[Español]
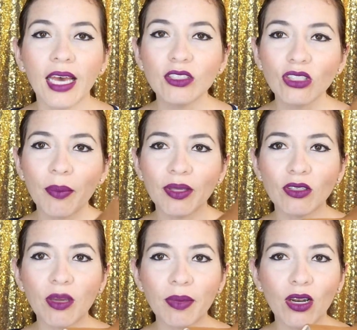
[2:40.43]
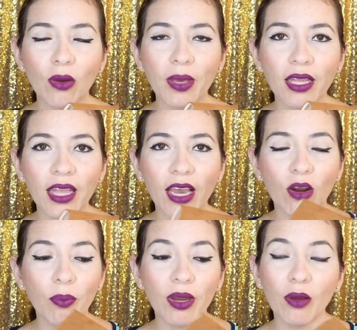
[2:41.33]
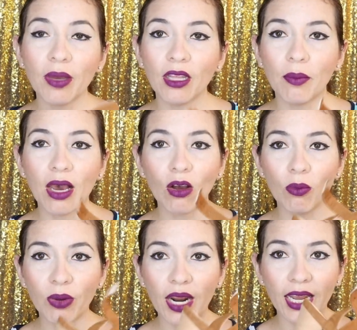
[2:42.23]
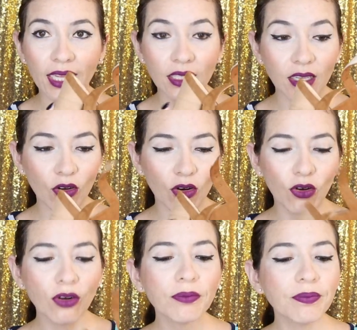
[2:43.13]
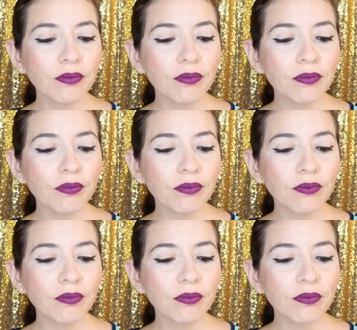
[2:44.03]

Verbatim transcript: Estos zapatos también los vi en negro, pero me animé a comprar en este color.